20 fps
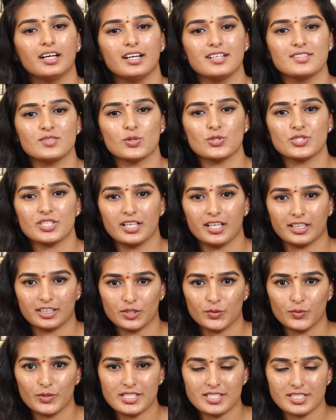అండ్ సోషల్
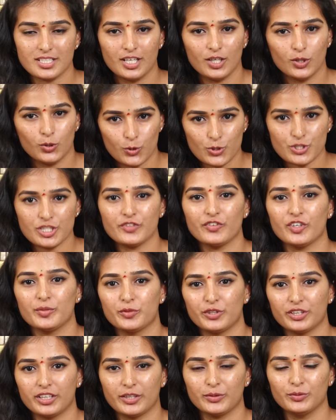యాక్టివిస్ట్ ఉషా
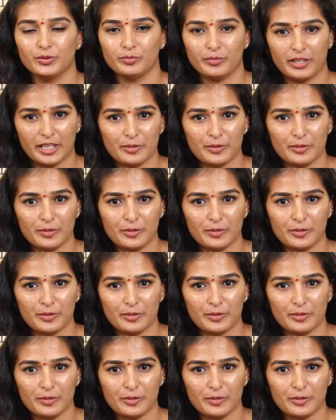వేమురి గారు